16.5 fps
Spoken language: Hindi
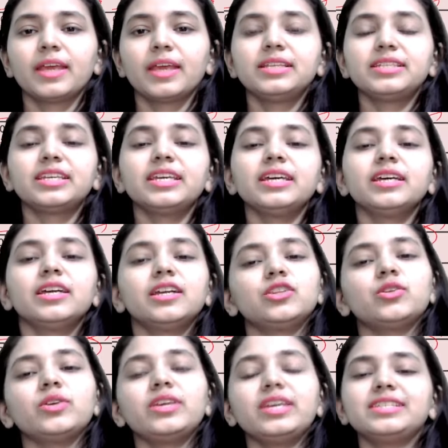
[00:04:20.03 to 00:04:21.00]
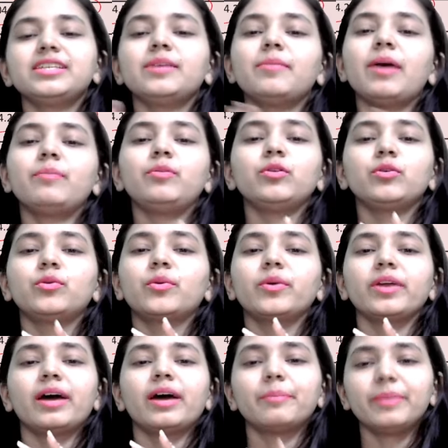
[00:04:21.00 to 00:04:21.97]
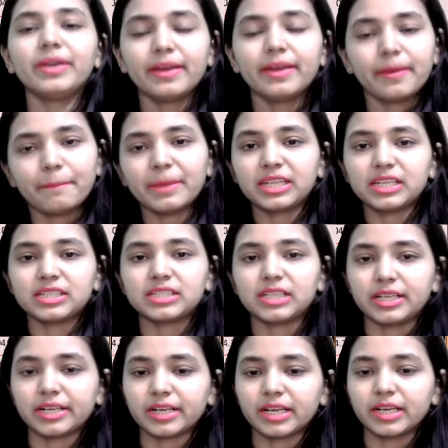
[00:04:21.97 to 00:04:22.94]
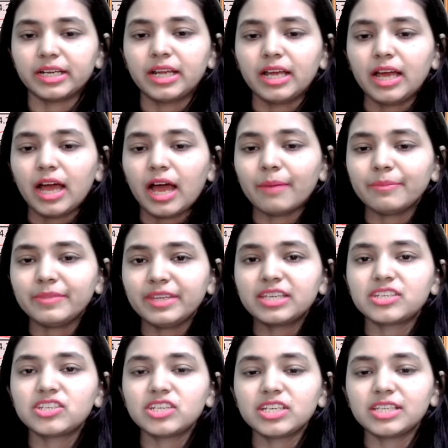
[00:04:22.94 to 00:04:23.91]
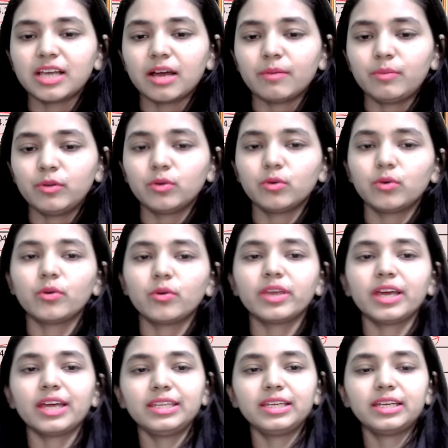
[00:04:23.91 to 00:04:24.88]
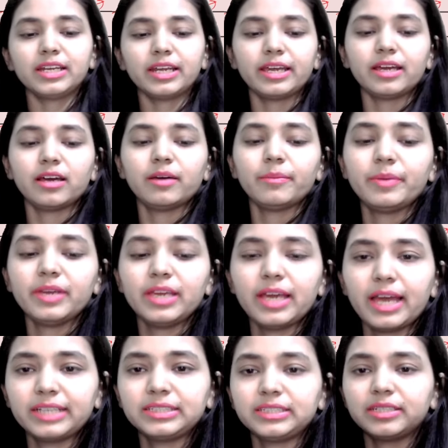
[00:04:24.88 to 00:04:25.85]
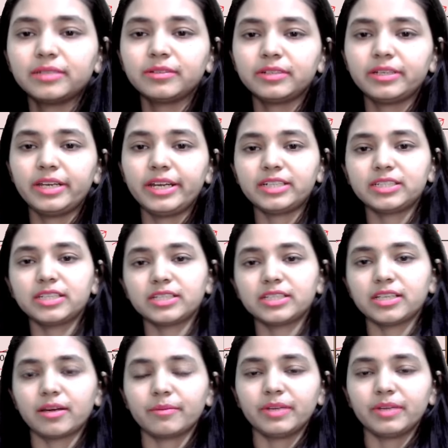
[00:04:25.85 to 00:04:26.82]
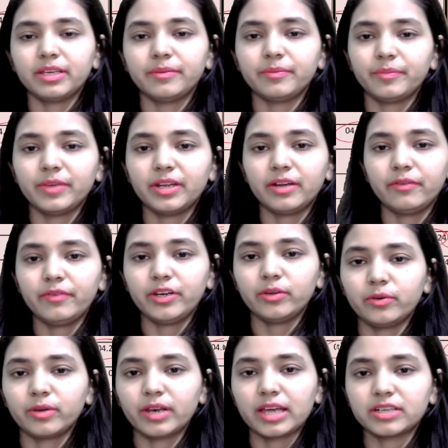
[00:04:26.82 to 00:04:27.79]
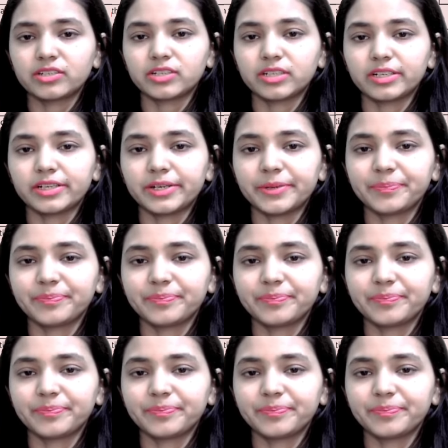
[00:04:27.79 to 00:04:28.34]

ठीक है तो ये सब आप लोगों को यहाँ पे पता चल रहा है अब नेक्स्ट चीज़ आप लोगों को क्या दिख रहा है यहाँ पे आई थिंक डेट्स के सामने मेरा वीडियो क्लैश कर रहा है